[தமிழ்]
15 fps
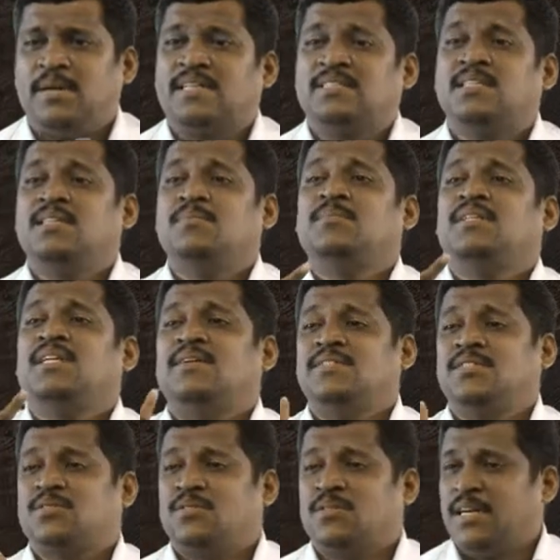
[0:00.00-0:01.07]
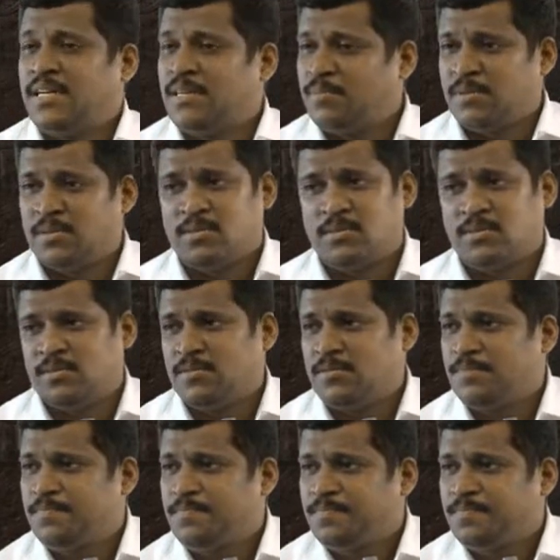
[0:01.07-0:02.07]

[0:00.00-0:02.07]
மனசை நிம்மதியாக வச்சுக்கணுன்னா என்ன பண்ணணும்